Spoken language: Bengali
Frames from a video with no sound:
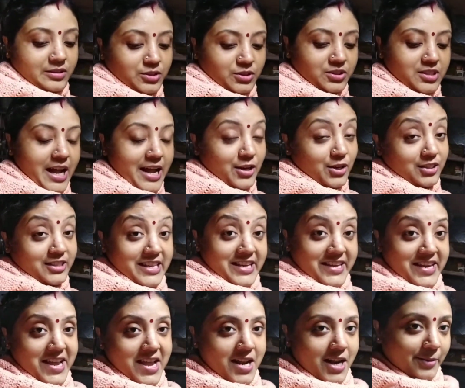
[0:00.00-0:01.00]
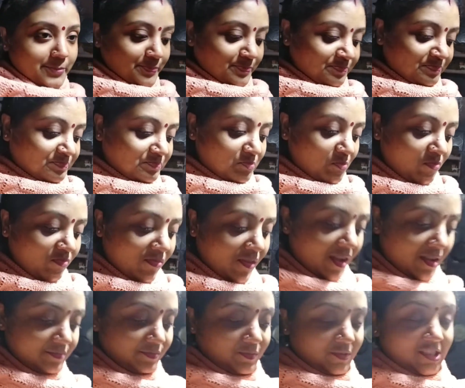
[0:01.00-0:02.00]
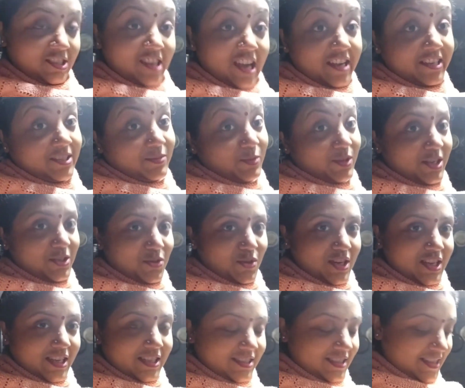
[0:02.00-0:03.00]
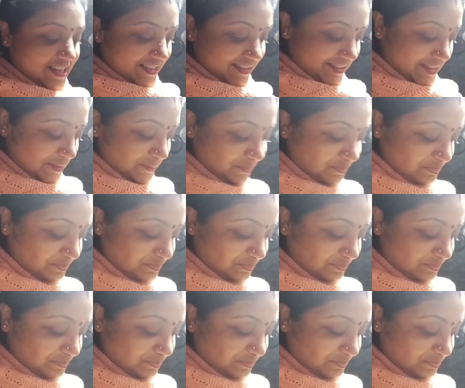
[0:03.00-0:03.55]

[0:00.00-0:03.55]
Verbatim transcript: তো যাই হোক দেখে এলাম এই নাইটি করেই চলে গেছি দেখতে